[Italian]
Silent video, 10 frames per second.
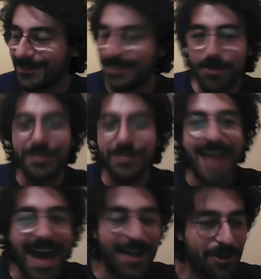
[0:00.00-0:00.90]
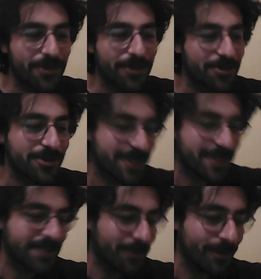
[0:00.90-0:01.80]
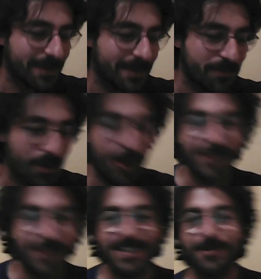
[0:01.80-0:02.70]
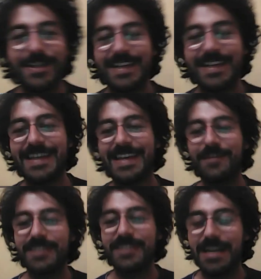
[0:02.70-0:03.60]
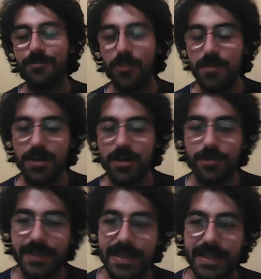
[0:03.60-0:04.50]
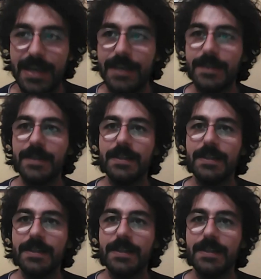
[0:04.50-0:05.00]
nel mio, diario ho scritto molte più cose di quelle che, che vedrà il pubblico perché